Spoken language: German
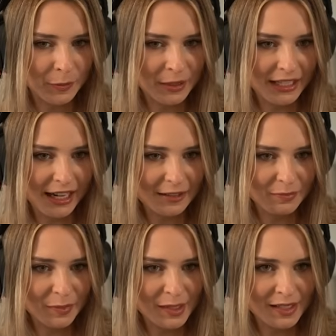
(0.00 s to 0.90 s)
Ich bin
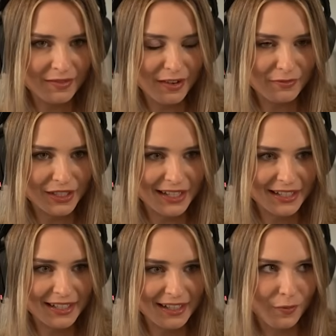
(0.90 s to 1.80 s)
gerade ein bisschen
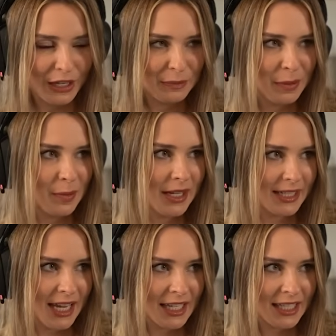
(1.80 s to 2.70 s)
verwirrt. Weil ich bin mir
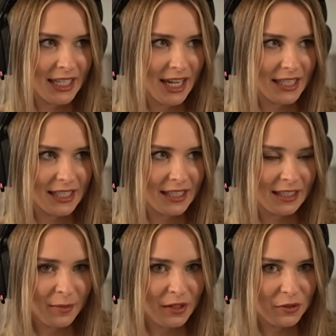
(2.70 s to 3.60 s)
sehr sicher, als ich ihn
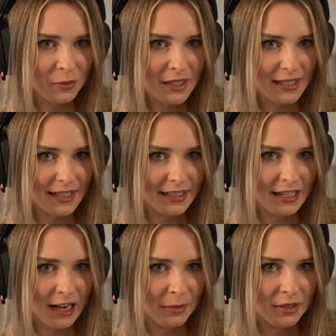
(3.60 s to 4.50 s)
damals
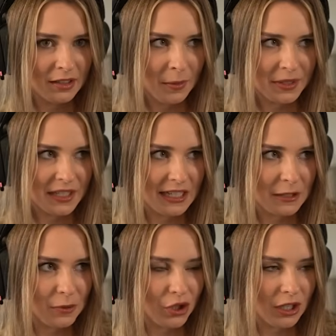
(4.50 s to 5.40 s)
umgestylt habe, habe ich nicht
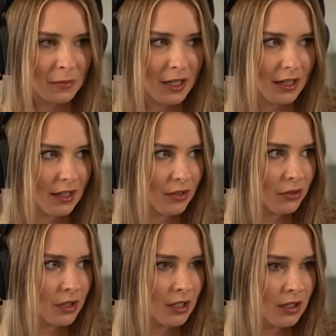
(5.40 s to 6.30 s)
das Bestreben geändert,
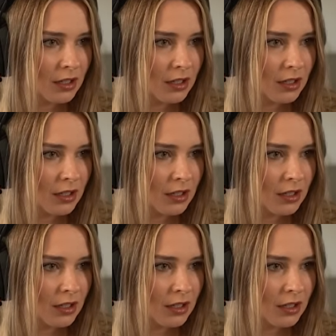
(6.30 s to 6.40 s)
oder?